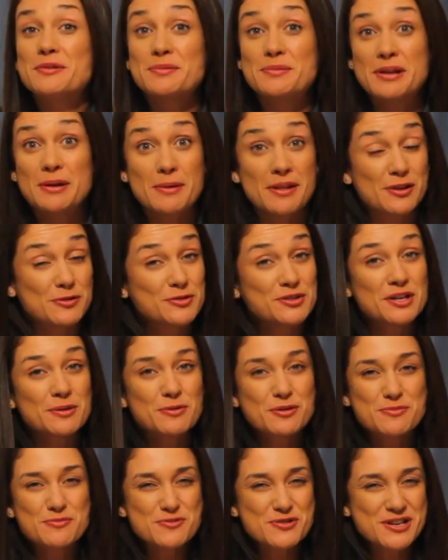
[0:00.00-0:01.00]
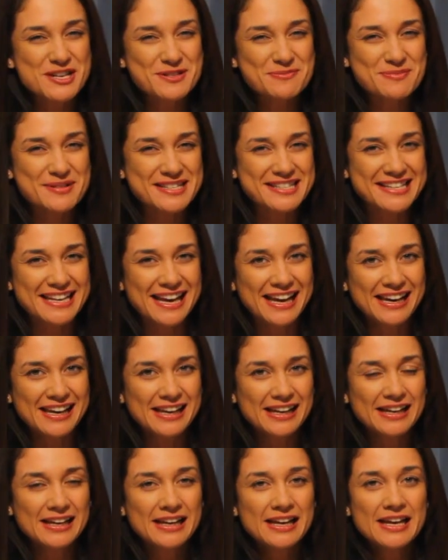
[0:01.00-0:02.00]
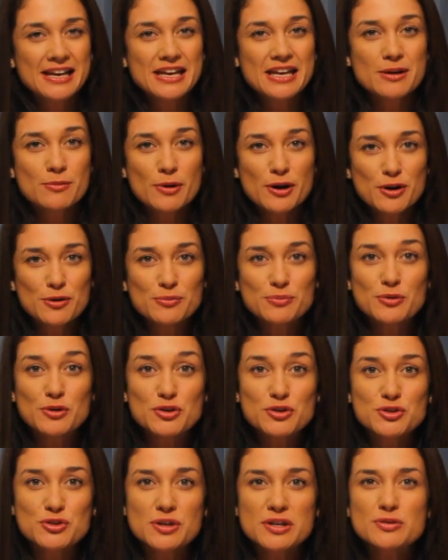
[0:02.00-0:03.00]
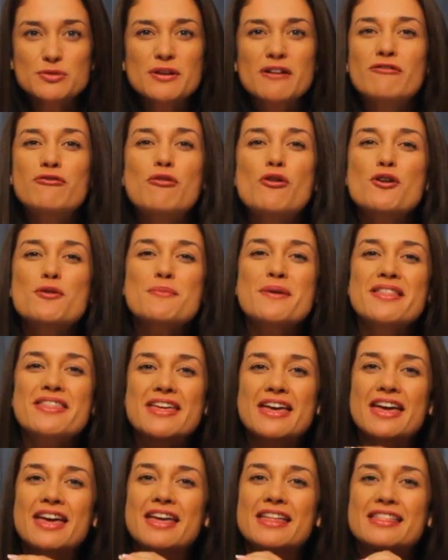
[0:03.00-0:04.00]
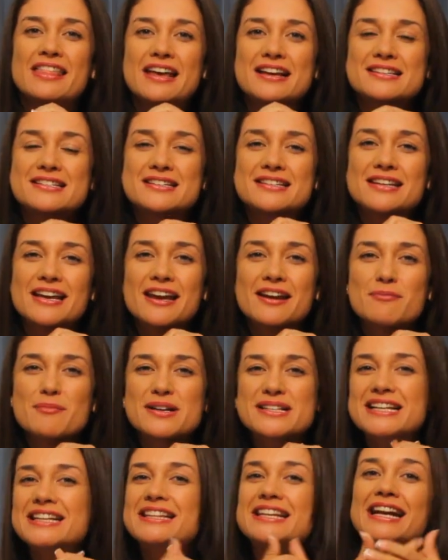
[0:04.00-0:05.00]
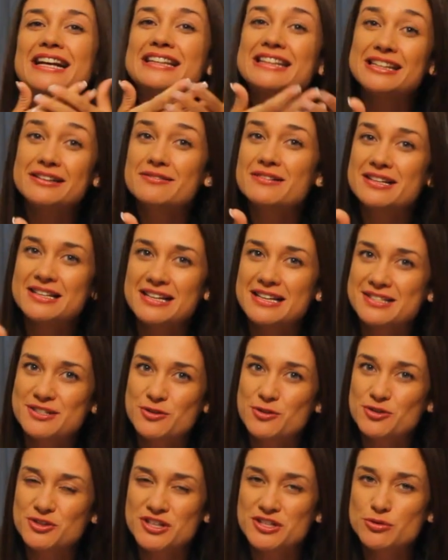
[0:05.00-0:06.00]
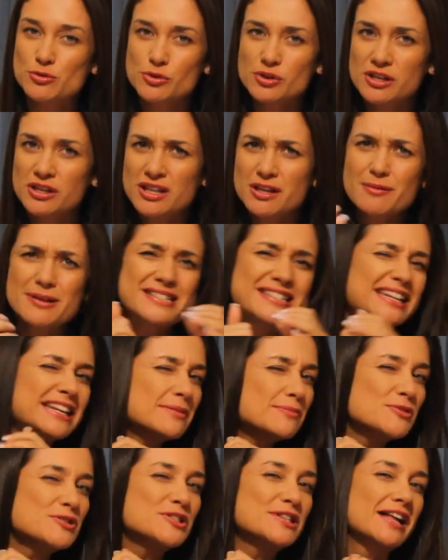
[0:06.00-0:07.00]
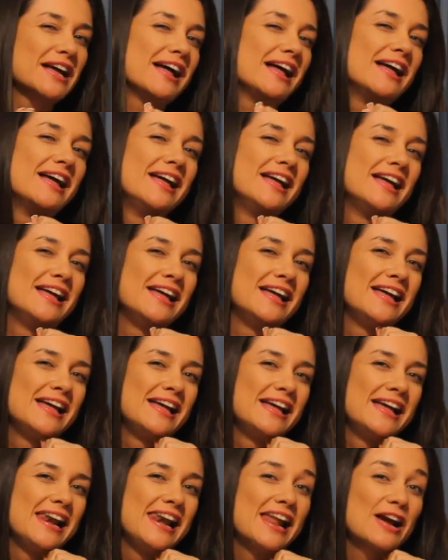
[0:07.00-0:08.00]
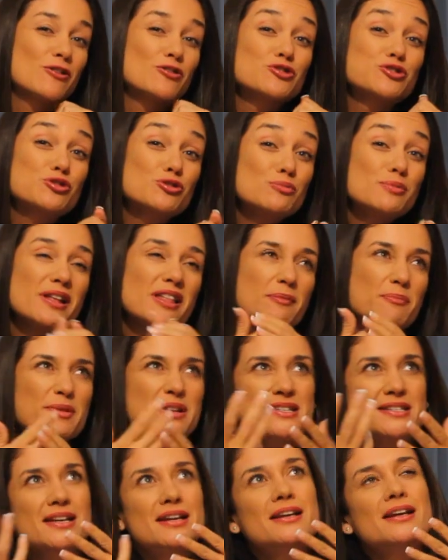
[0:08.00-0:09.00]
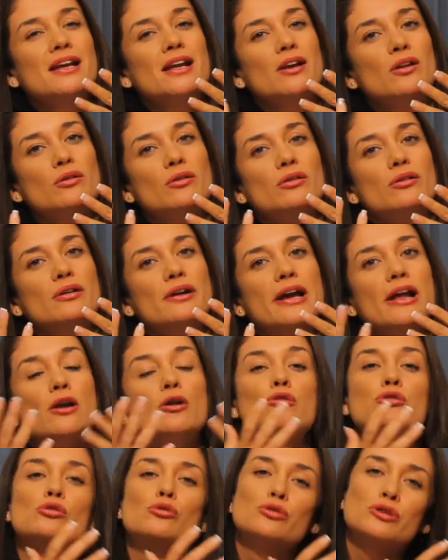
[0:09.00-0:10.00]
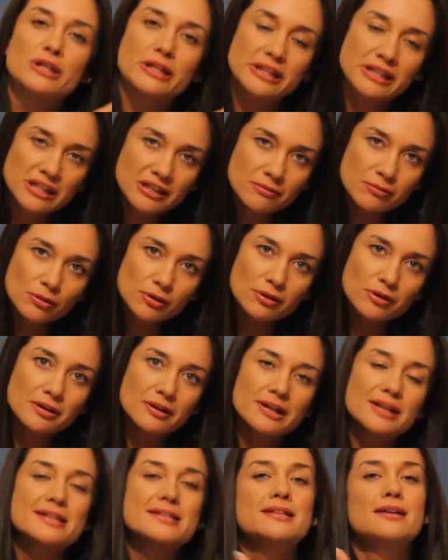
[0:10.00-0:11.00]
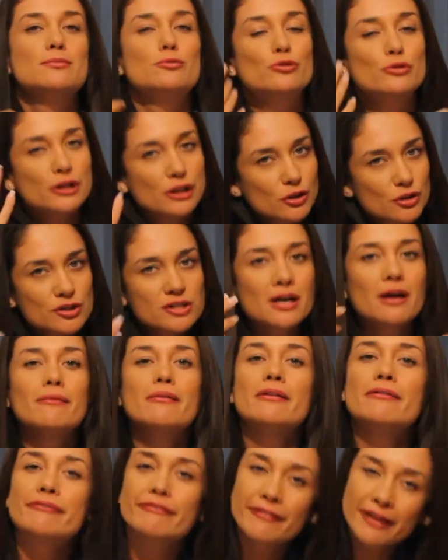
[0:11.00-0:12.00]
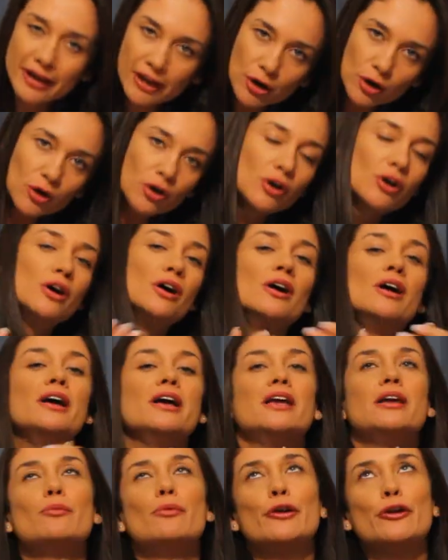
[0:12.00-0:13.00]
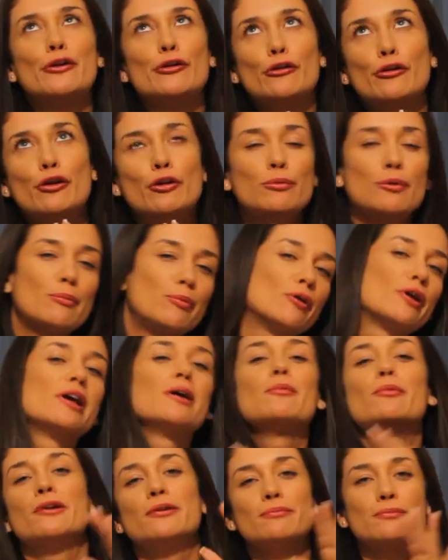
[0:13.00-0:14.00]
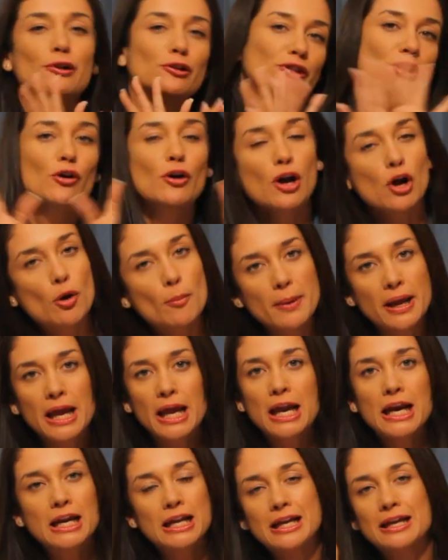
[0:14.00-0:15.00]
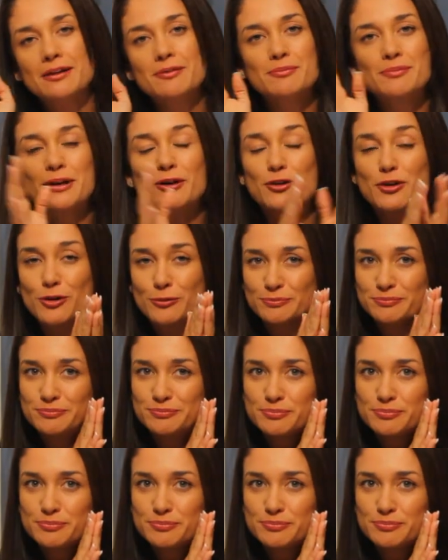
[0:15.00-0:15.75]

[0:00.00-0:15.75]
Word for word: Eh, le va a dar un sabor muy especial y bueno, nos, es una forma de, de hacer más atractivas las cosas nutritivas. Tenemos la, la costumbre de pensar que lo, que lo nutritivo es aburrido, sabe feo y bueno, lo como porque lo tengo que comer, y, pero no.